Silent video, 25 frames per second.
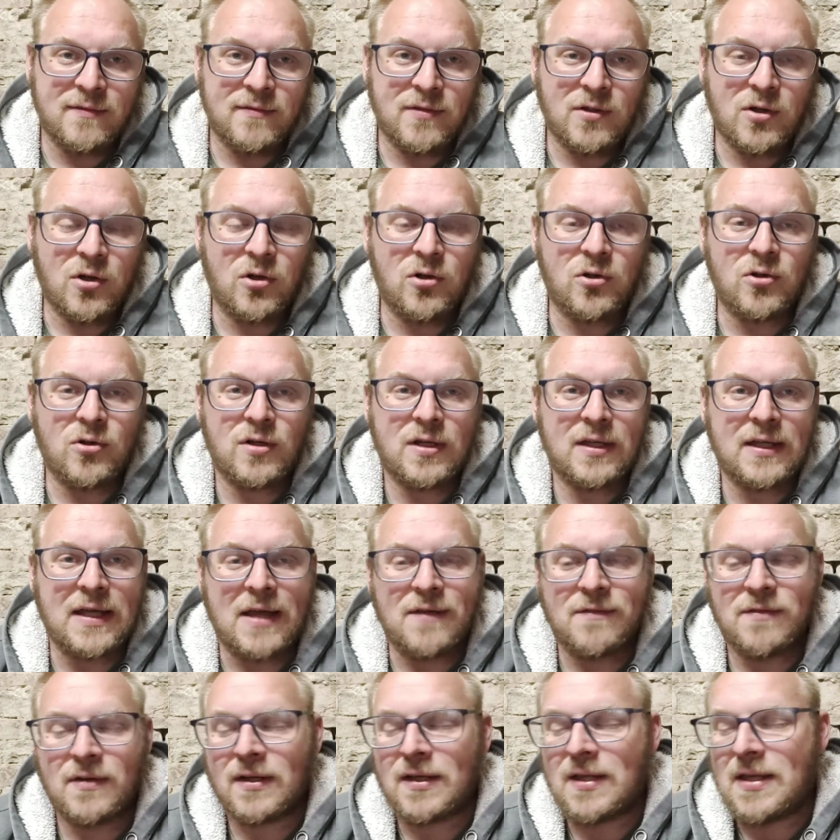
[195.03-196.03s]
Wir können doch nicht
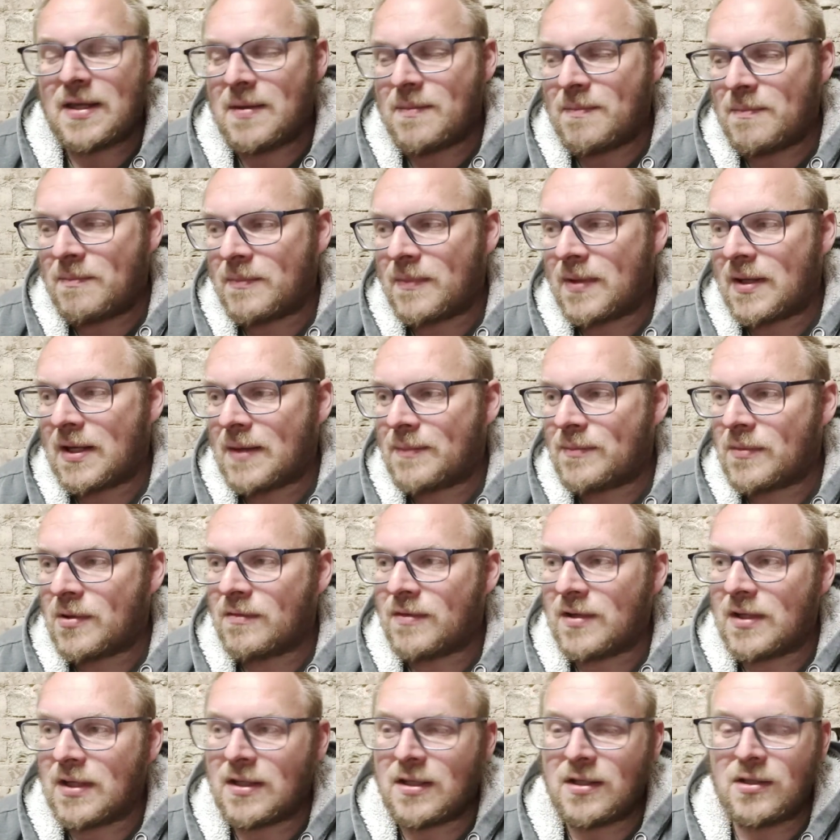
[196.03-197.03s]
einfach immer,
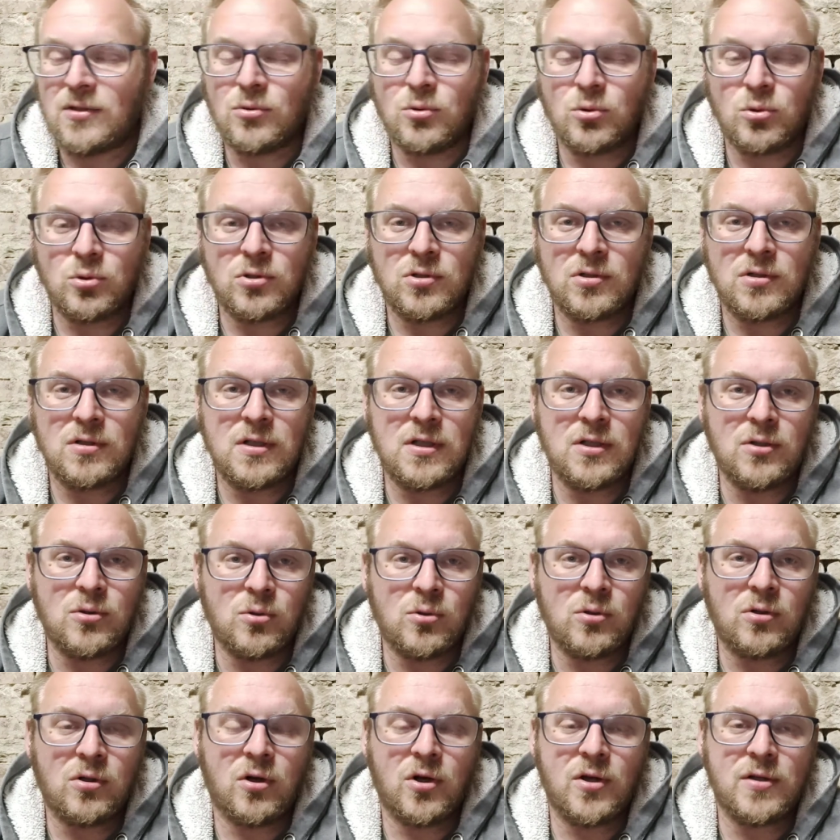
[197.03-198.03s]
immer wieder die guten, die
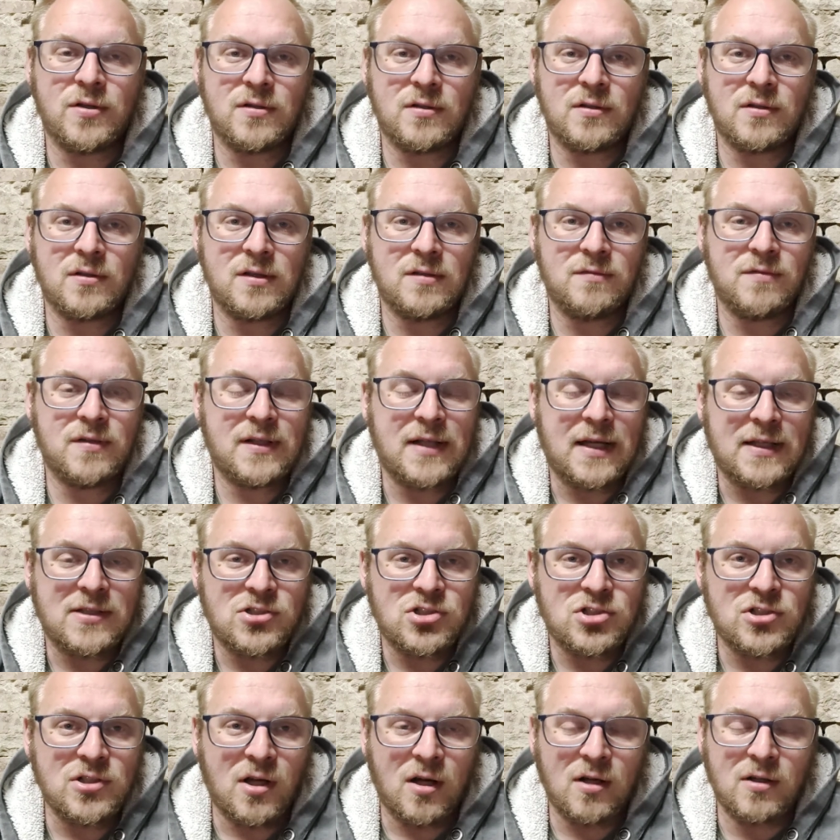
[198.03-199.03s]
jungen Leute, die
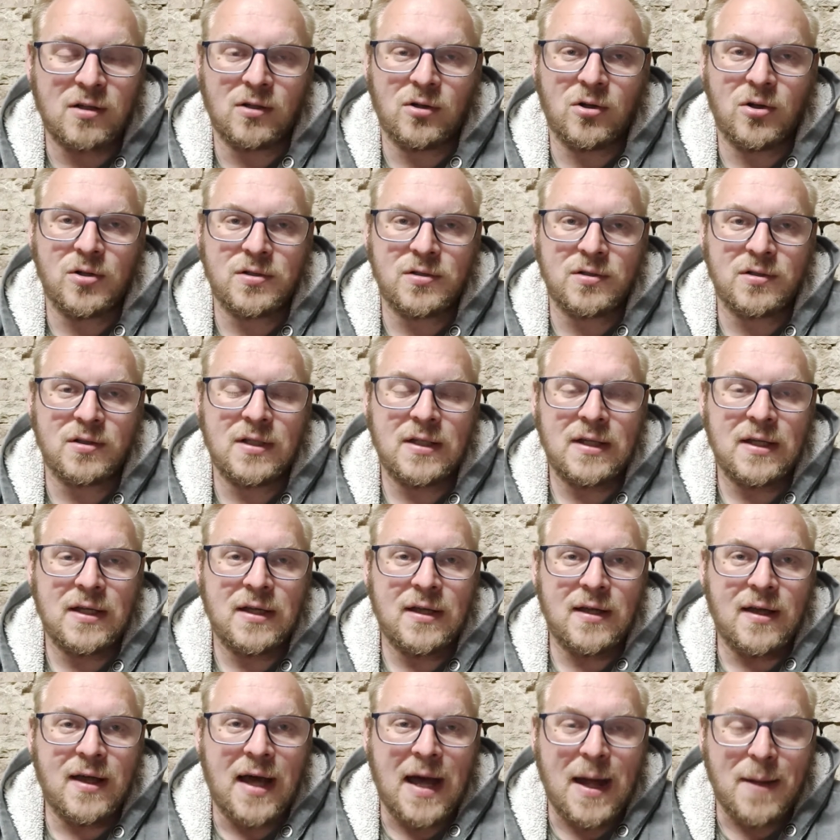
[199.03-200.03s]
finanzstarken Leute
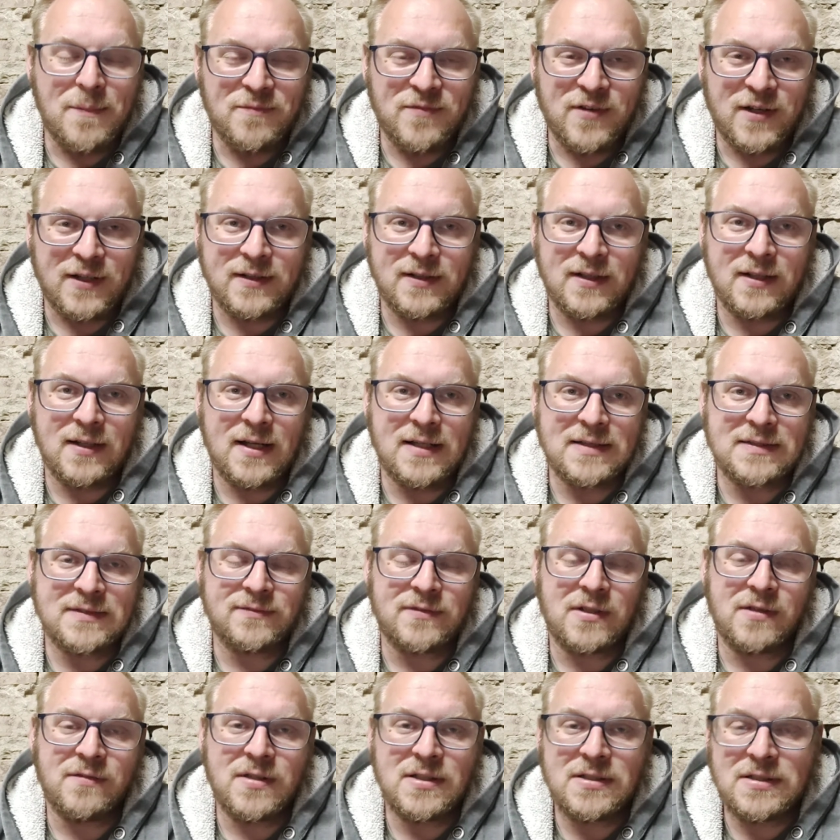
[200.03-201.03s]
abwandern
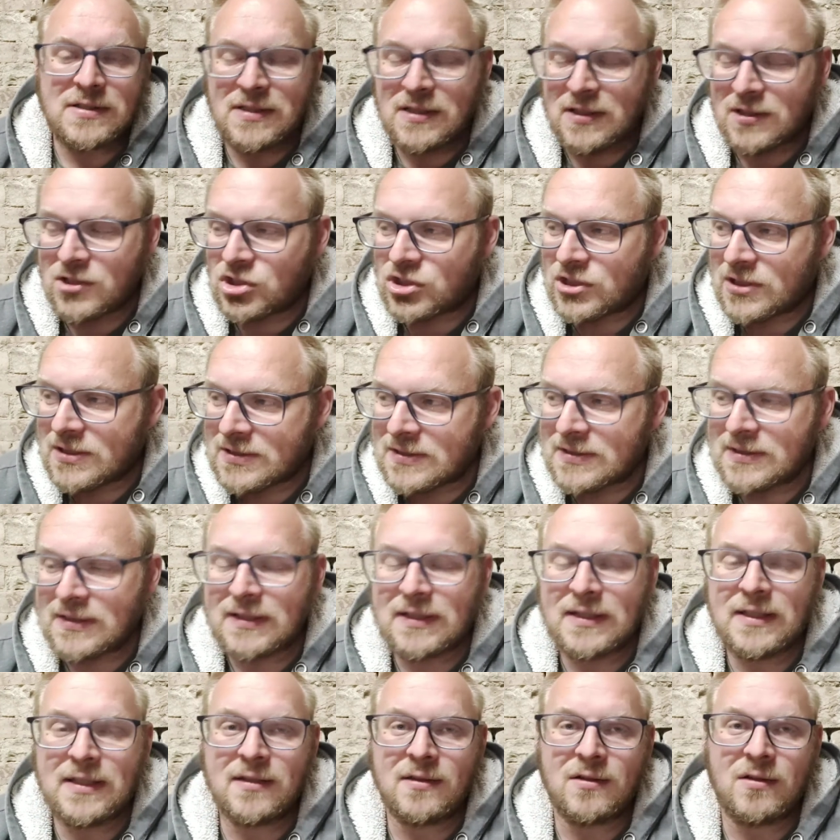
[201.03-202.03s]
lassen, weil wir es nicht geschissen
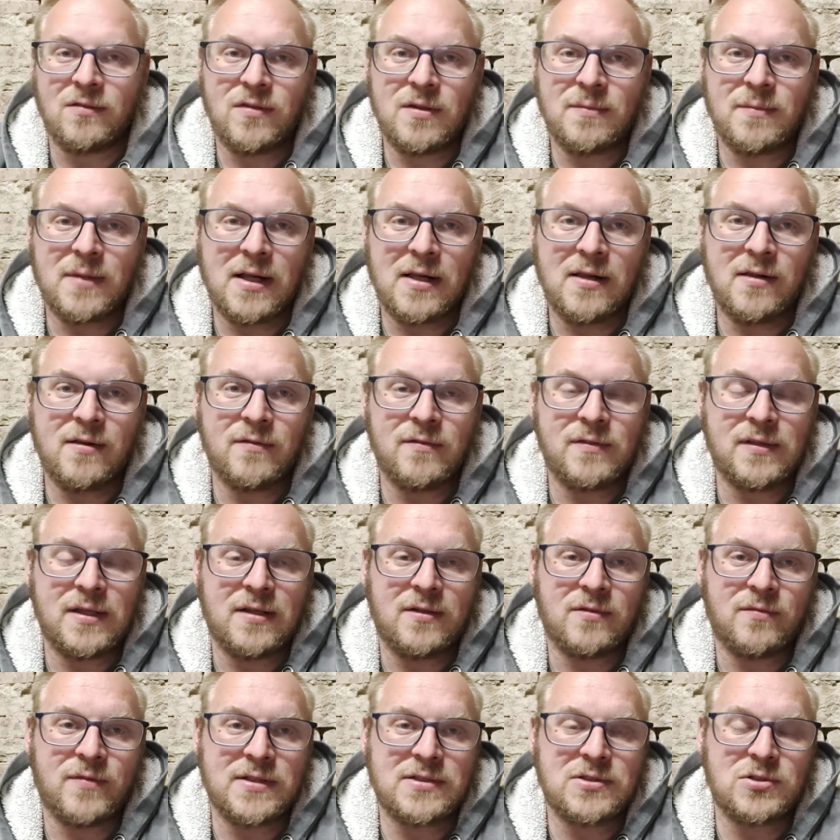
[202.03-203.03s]
kriegen, irgendwie mal
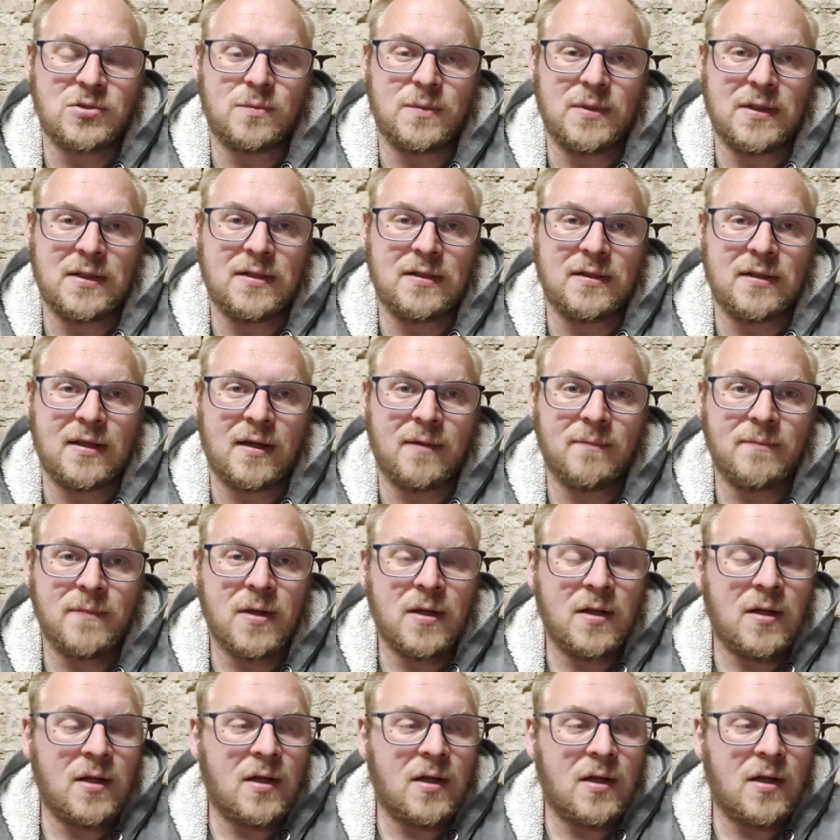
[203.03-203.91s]
denen was zu bieten, ja.